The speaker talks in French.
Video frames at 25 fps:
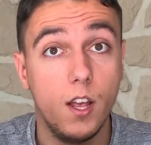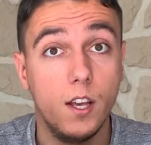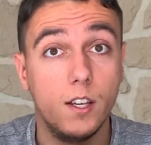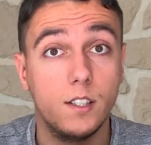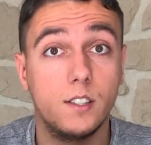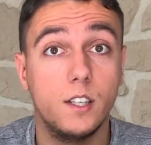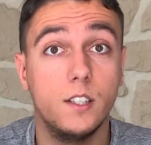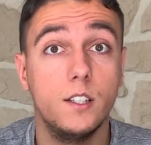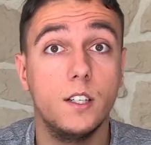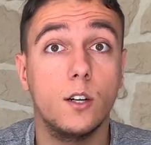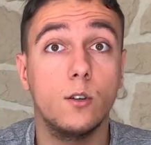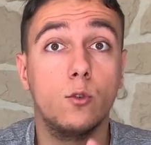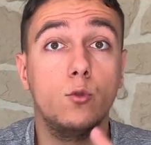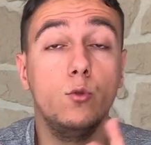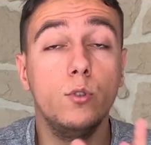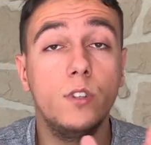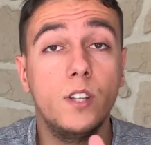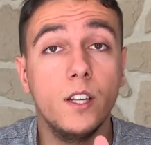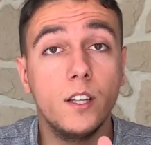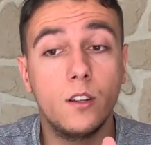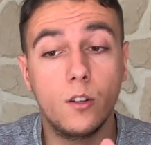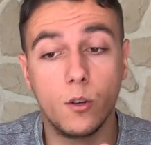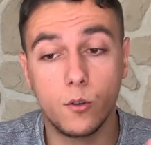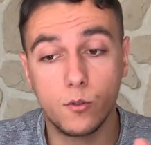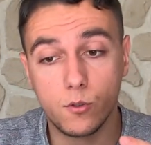c'est-à-dire
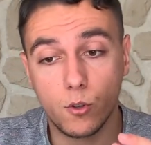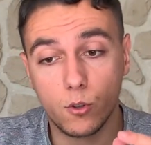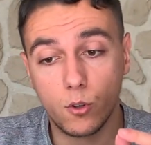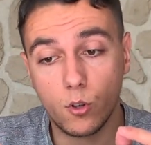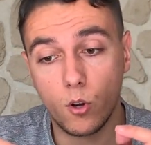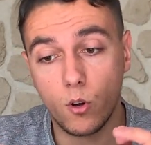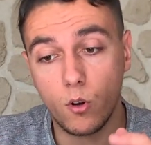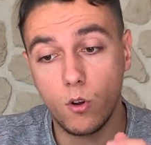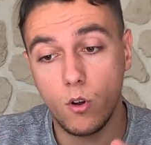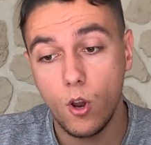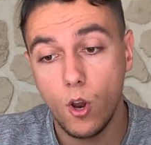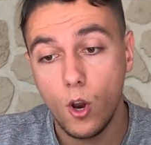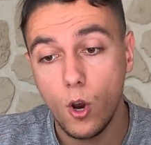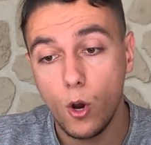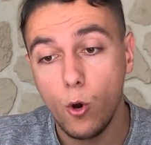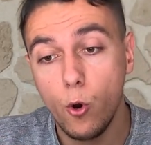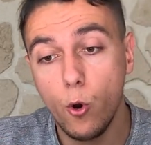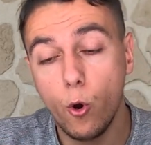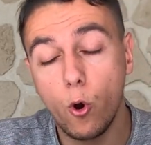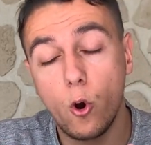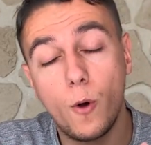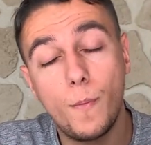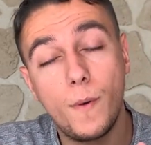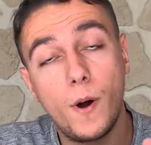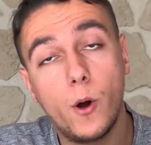goûter de temps en temps le
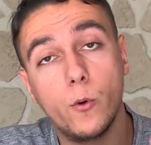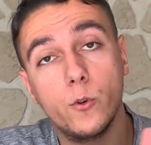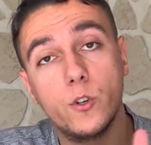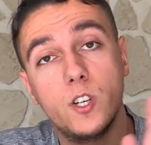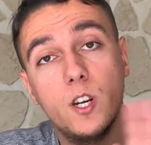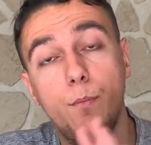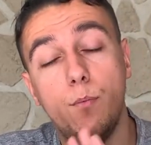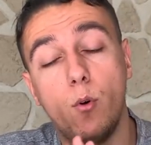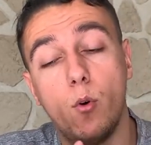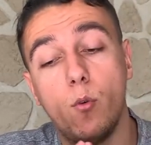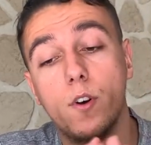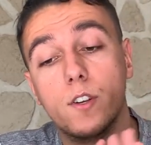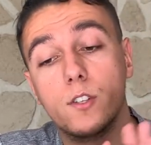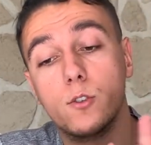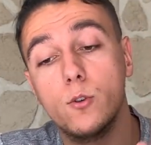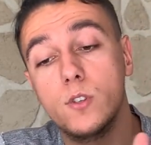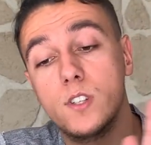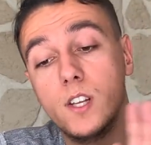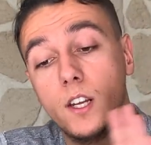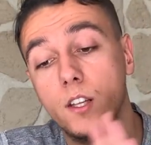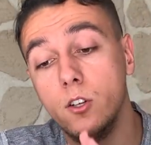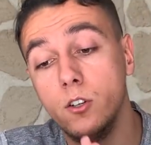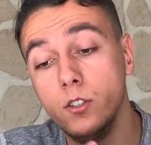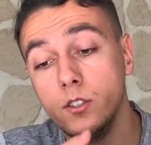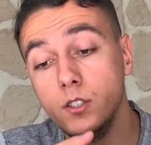rhum arrangé pour voir ce que
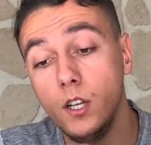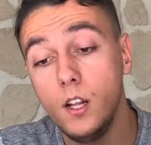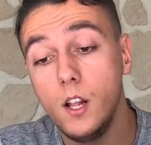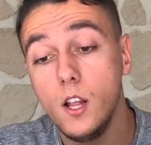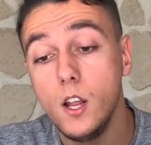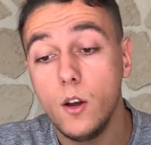ça donne,